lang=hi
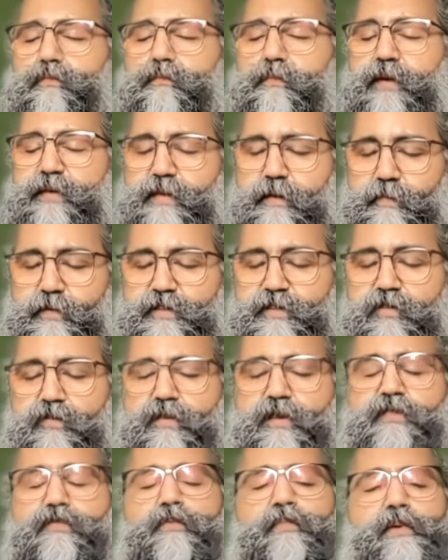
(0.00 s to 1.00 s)
मैं समझता
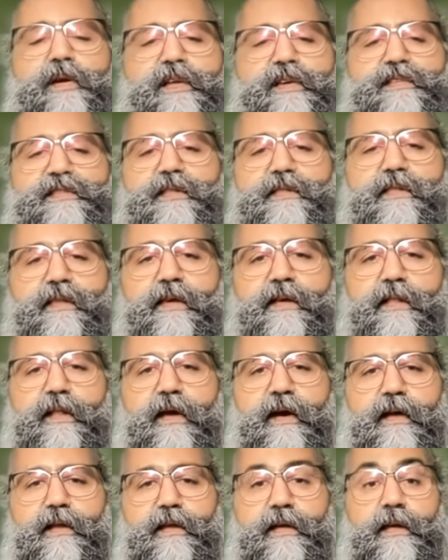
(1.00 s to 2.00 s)
हूँ कि वो प्रडिक्शंस के लिए
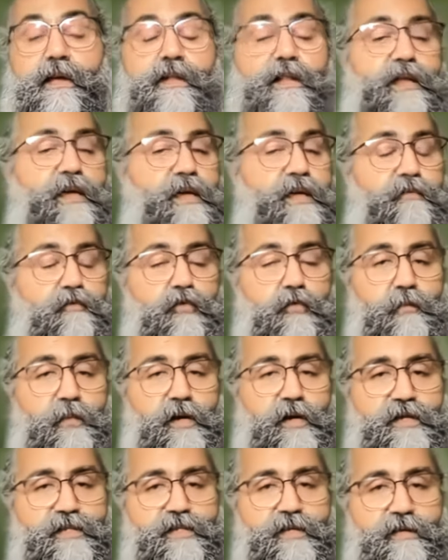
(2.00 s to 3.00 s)
आ रहे हैं लेकिन वो
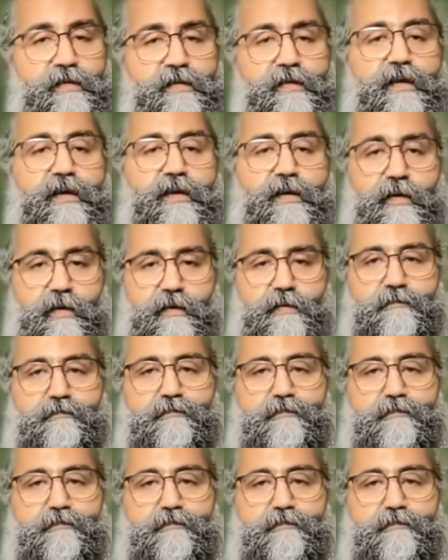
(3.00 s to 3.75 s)
प्रडिक्शंस नहीं है